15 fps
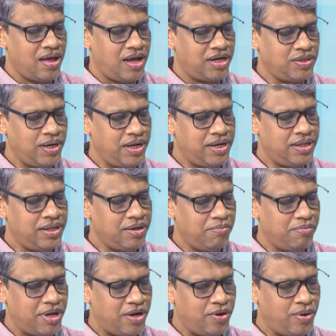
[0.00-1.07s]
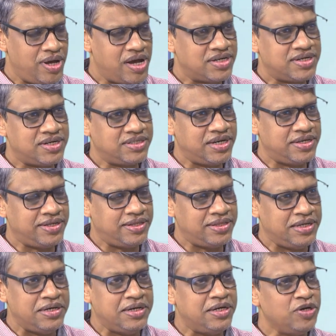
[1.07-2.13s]
আসলে এটা থেকে বের হয়ে আসার চাইতে
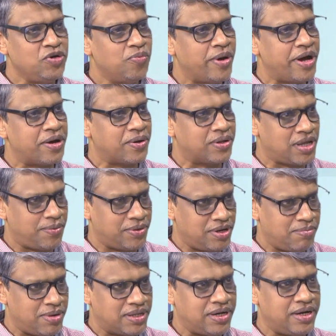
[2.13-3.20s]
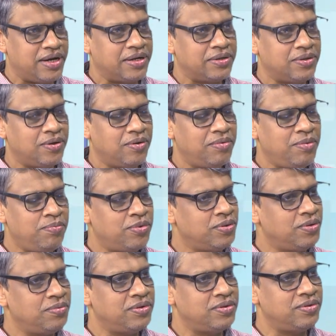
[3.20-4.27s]
তিনটি উপায়ের কথা আমাদের মাথায় রাখতে হবে
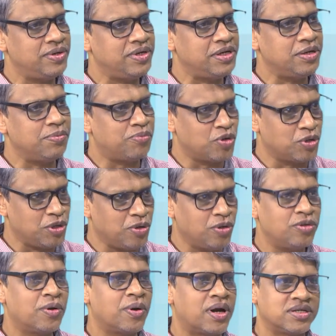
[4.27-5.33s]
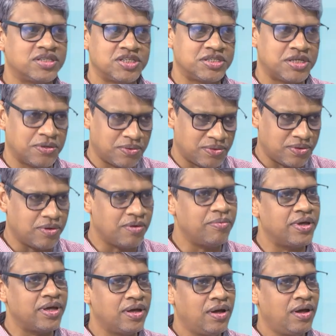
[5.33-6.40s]
প্রথমত এটিকে প্রতিরোধ করার চেষ্টা করতে
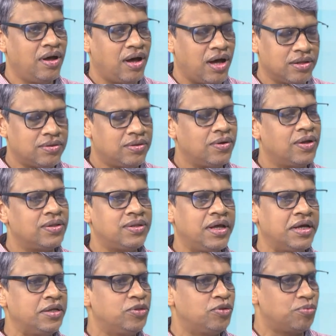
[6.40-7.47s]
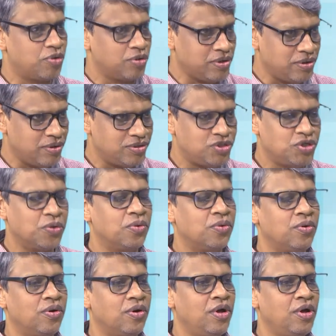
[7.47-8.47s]
হবে আত্মহত্যা কিন্তু প্রতিরোধযোগ্য